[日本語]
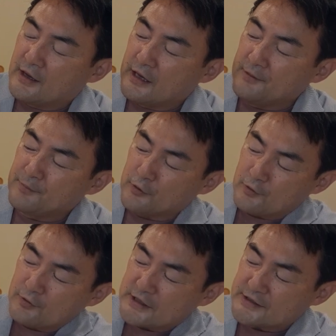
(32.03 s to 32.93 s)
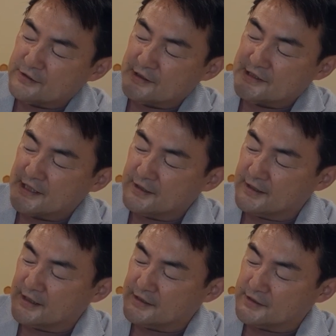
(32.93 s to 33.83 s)
一歩の音楽っていうのは
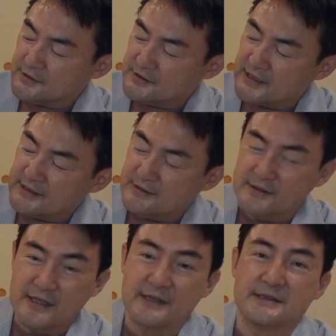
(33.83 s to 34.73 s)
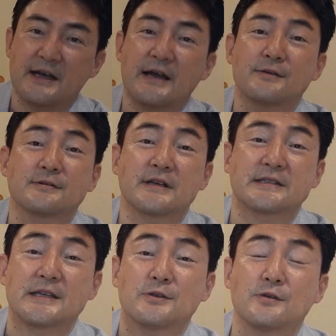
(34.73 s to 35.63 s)
1983年の3月ある
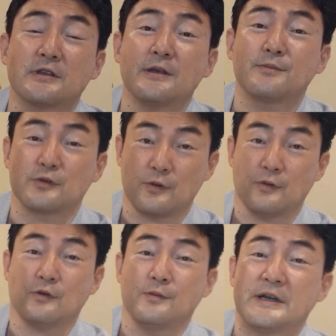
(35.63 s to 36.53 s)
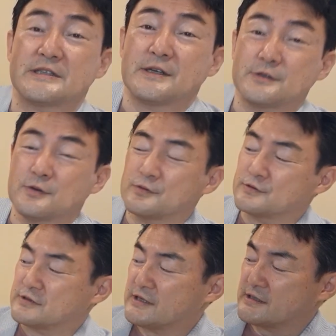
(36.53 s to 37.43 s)
カセットテープの
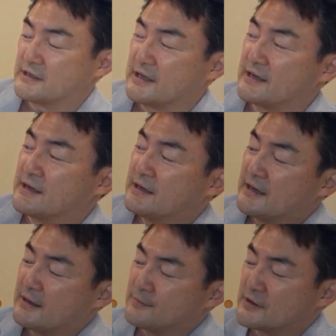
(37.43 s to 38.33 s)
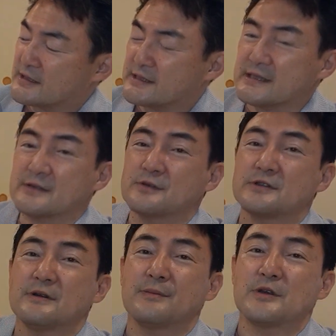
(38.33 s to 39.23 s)
コマーシャルソングになってて、えー、村田さんとし
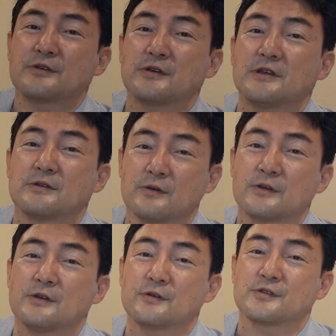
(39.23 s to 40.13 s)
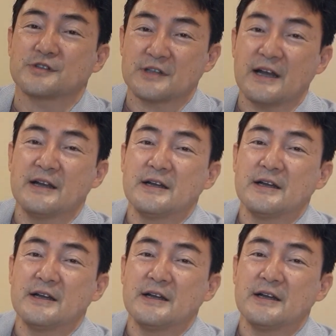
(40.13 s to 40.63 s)
てはビッグヒットを記録した